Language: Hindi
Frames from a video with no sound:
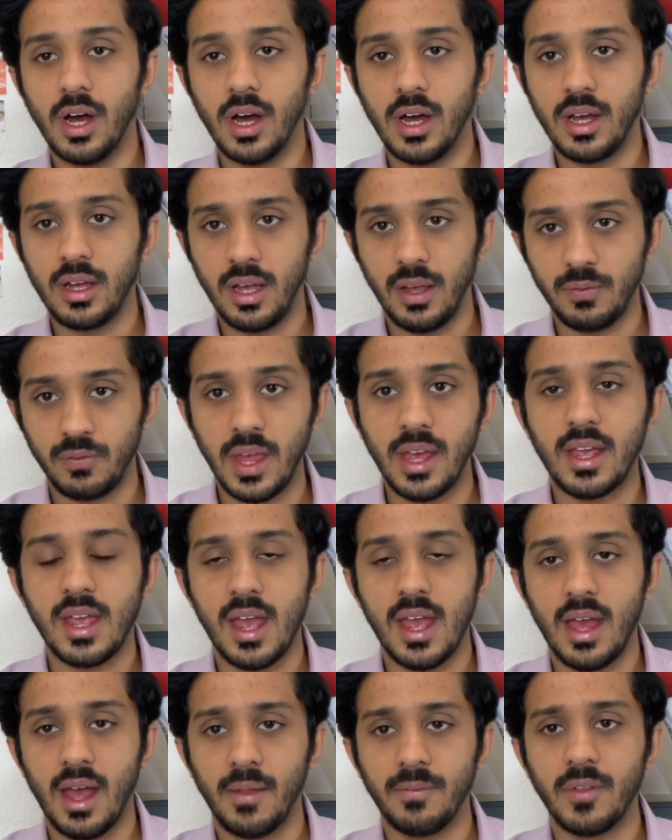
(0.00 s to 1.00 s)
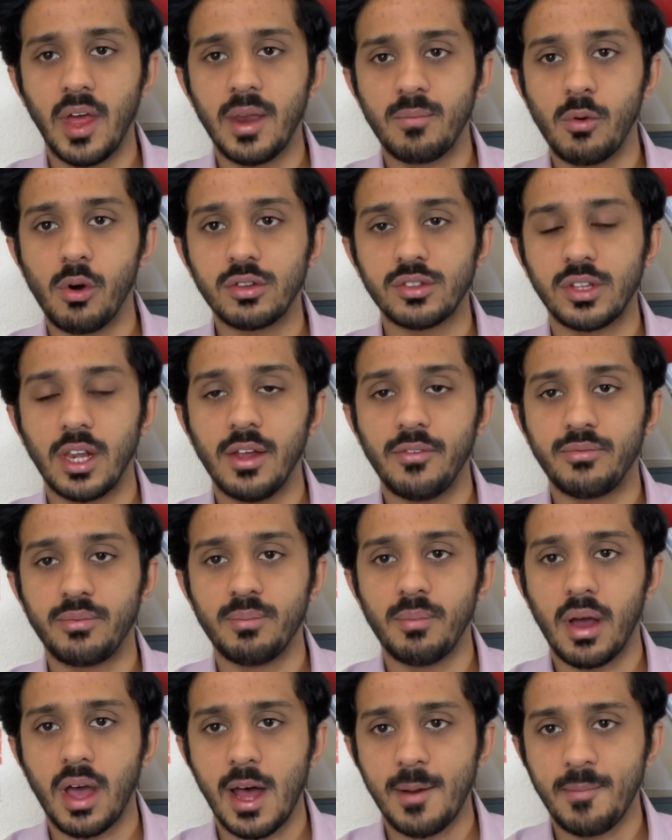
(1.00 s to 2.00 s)
खत्े के अंदर मुख्तलिफ
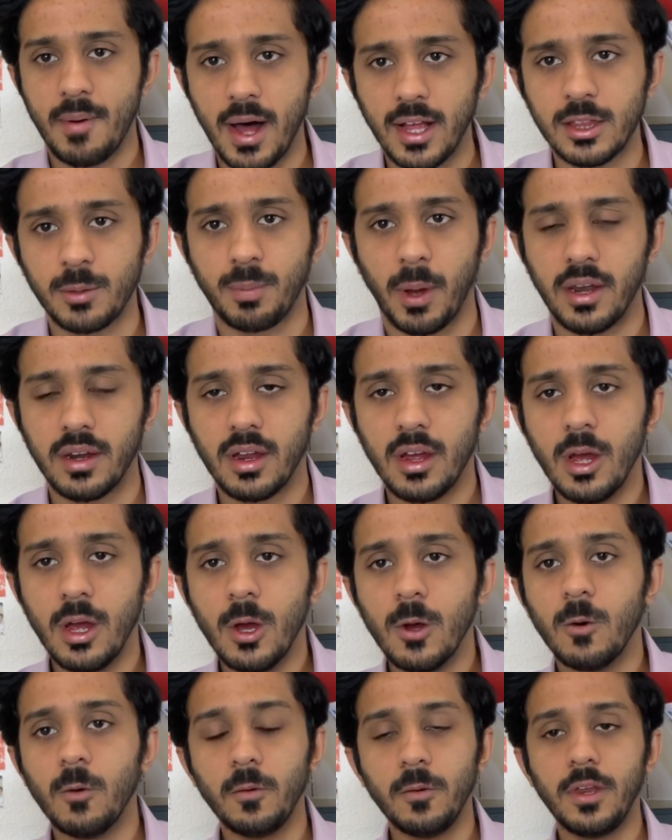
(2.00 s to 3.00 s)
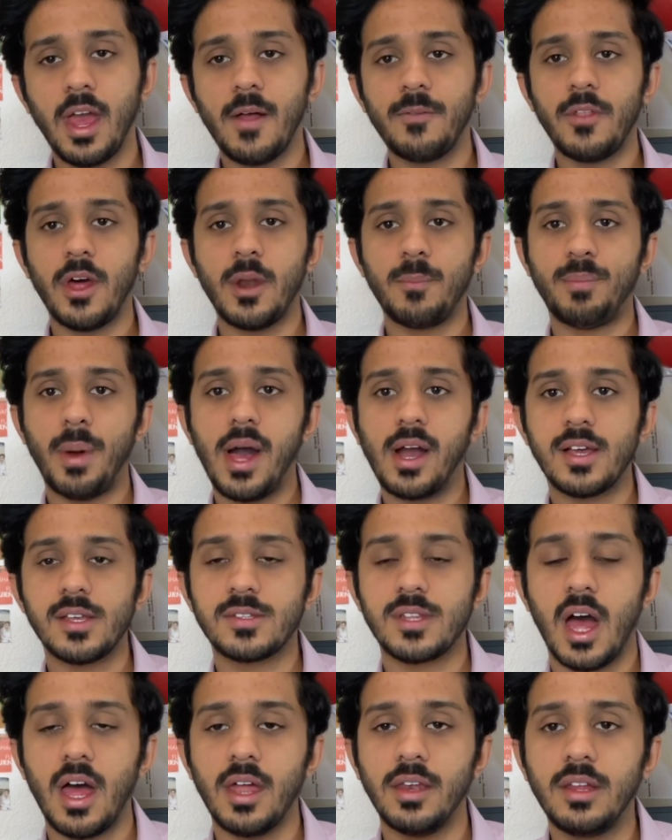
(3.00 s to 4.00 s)
मकाम पर उनके अंदर
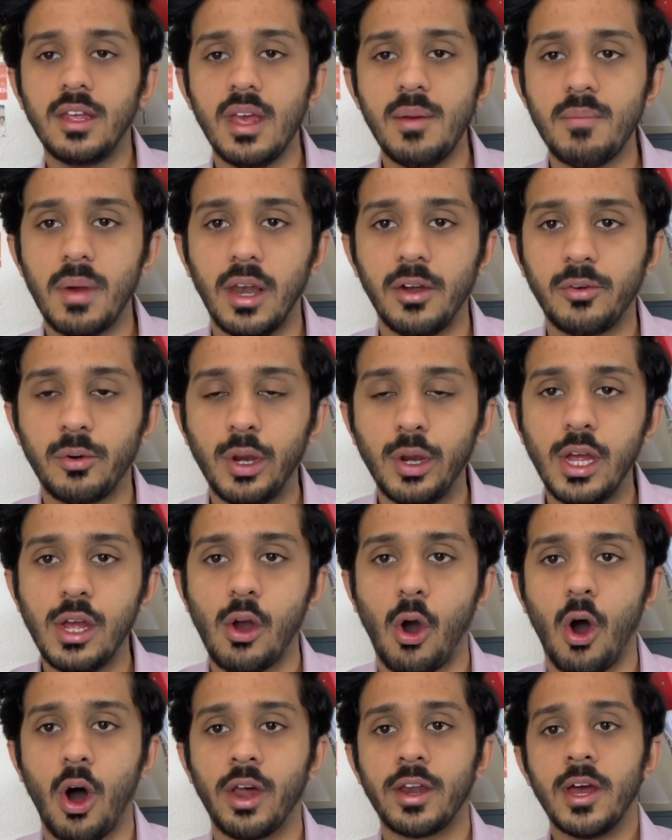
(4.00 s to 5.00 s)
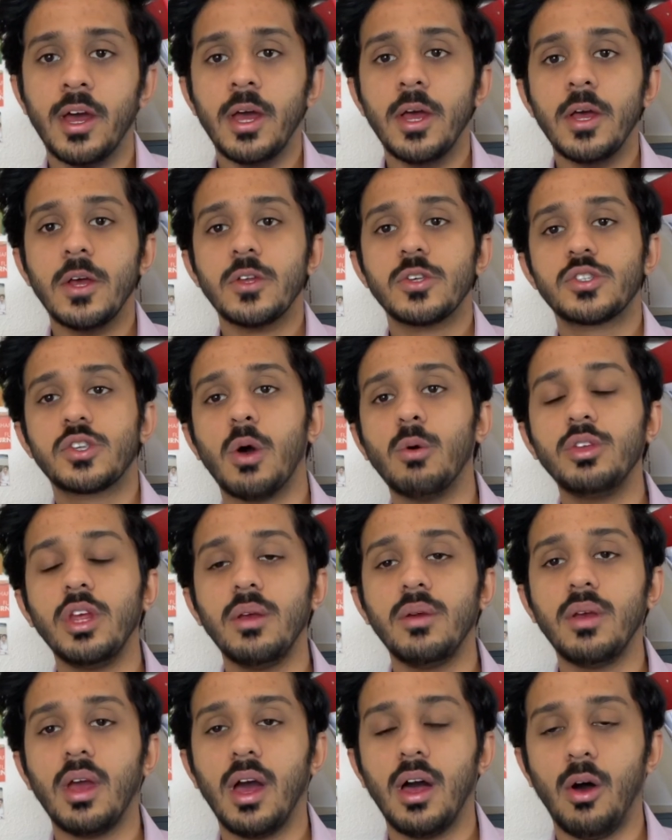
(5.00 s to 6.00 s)
पाकिस्तान की मिलिट्री और
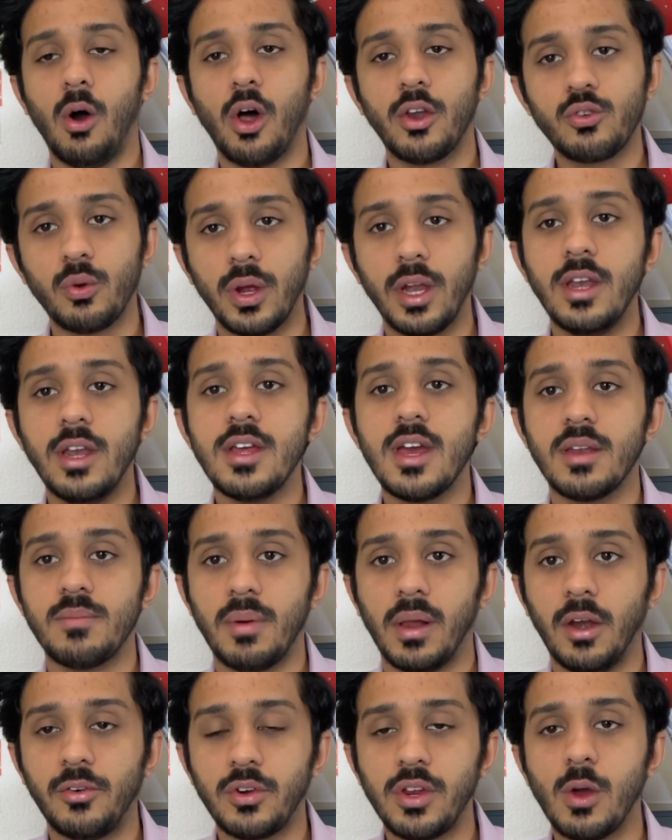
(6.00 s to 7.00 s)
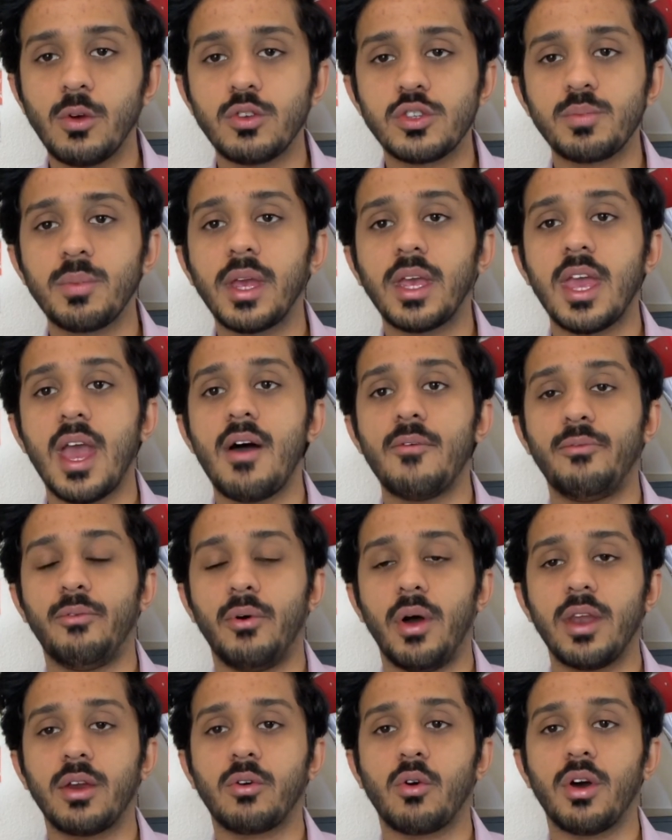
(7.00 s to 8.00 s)
सऊदी और जो इंडियन मिलिट्री है उसमें क्या
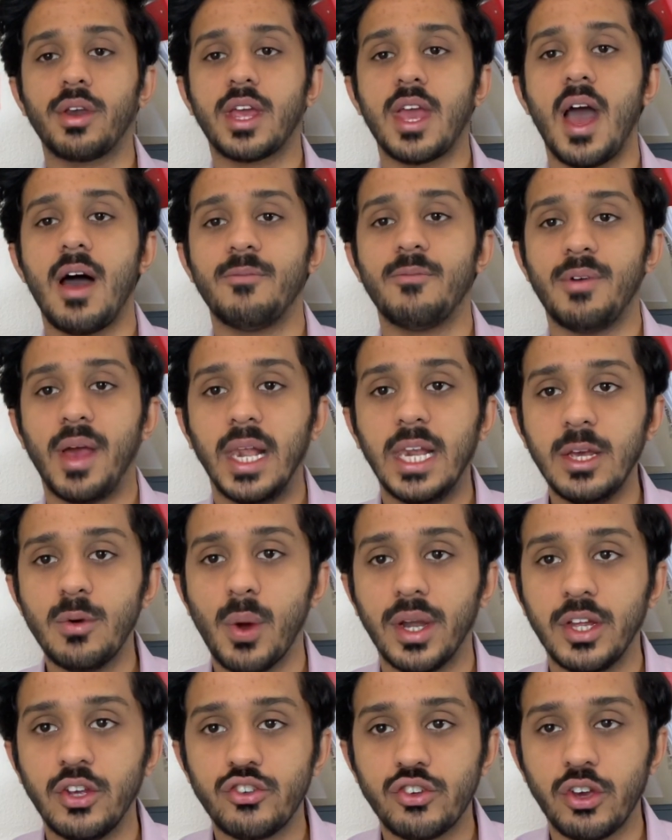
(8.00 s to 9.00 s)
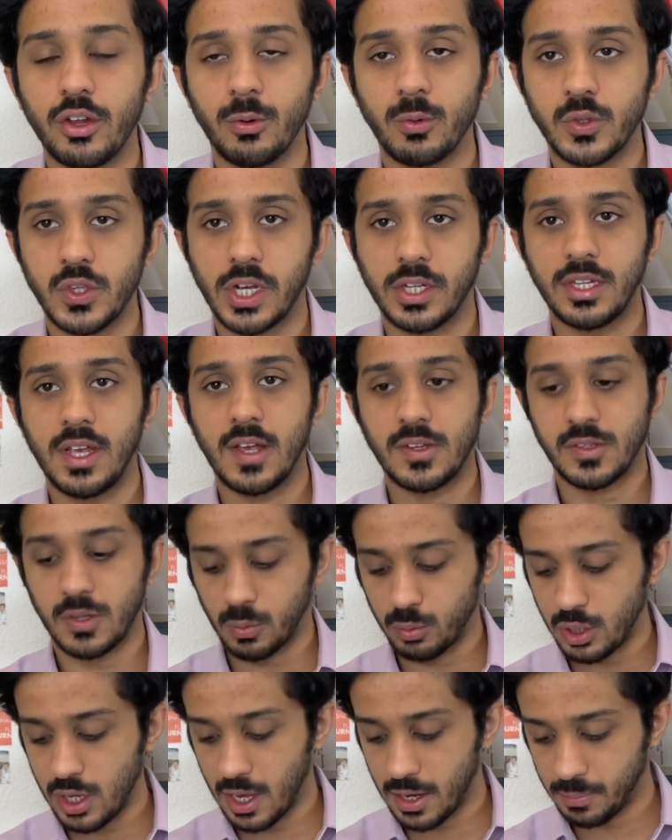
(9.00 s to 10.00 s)
फर्क और क्या वैल्यू एडिशन हो सकती है
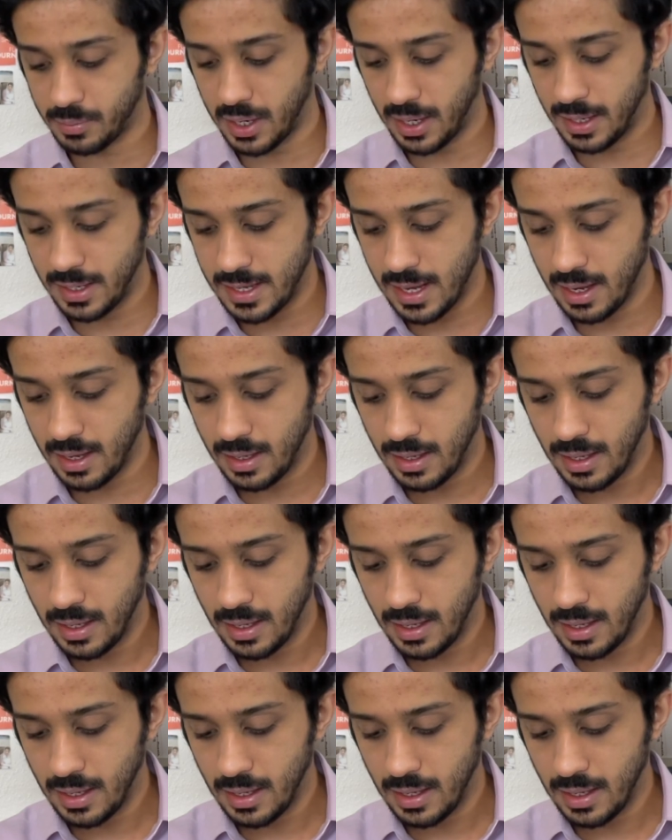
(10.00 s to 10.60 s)
सऊदी अरब के लिए